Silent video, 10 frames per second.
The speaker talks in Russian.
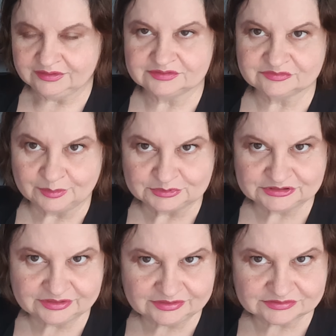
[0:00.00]
Это вам
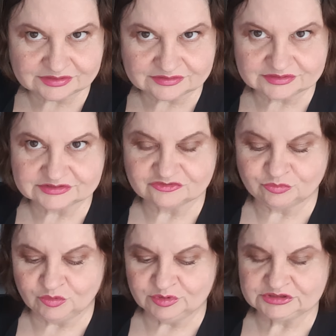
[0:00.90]
стилист, как говорится, в
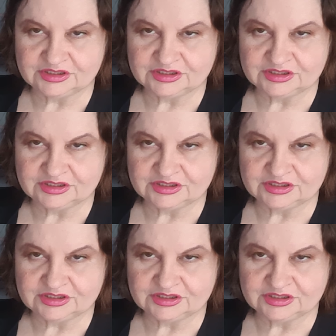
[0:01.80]
помощь.